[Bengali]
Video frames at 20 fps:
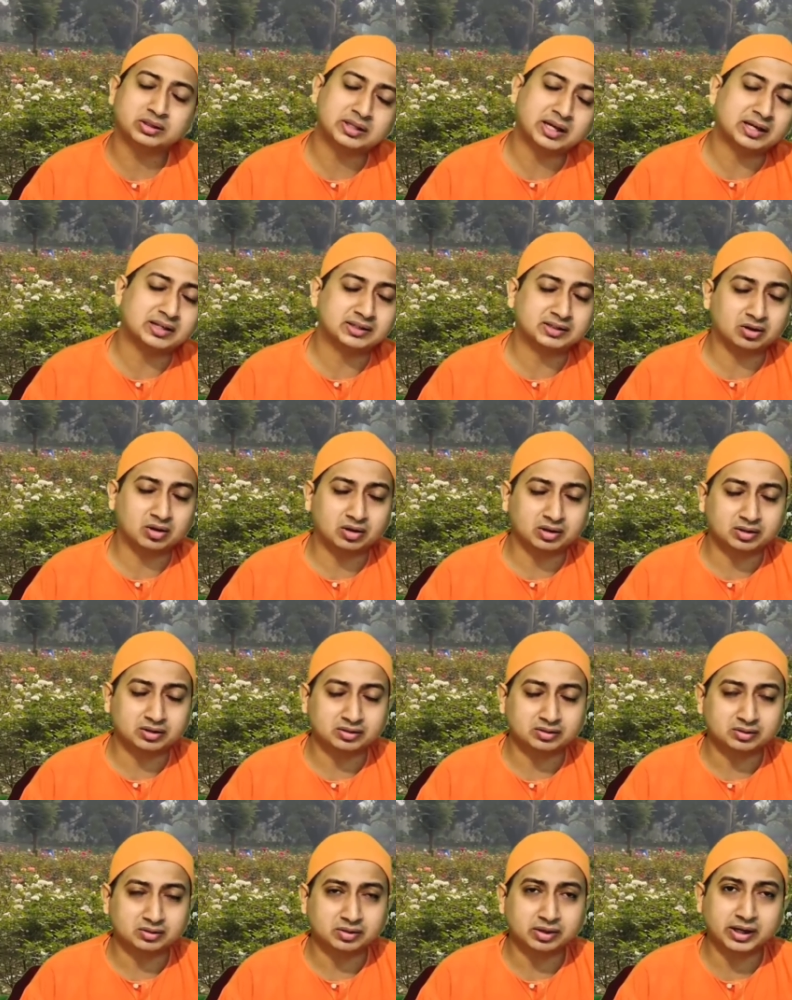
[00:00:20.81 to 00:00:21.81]
দ্যাটস অল
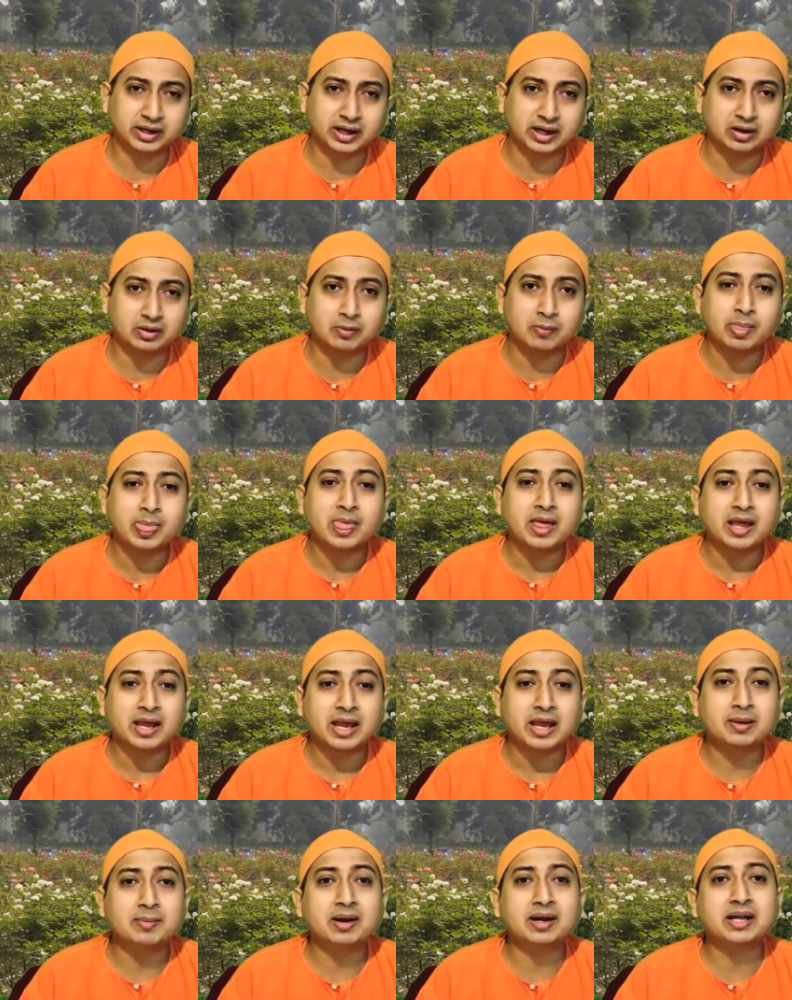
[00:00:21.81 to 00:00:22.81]
হয়ে গেল
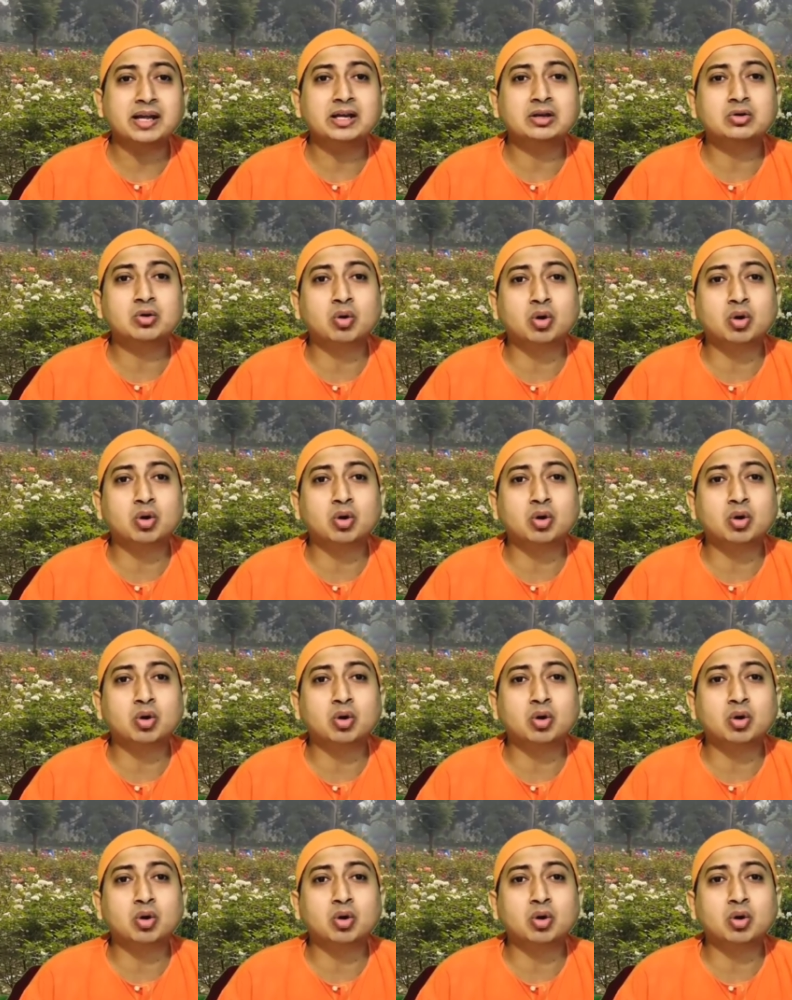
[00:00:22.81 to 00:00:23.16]
এবার এই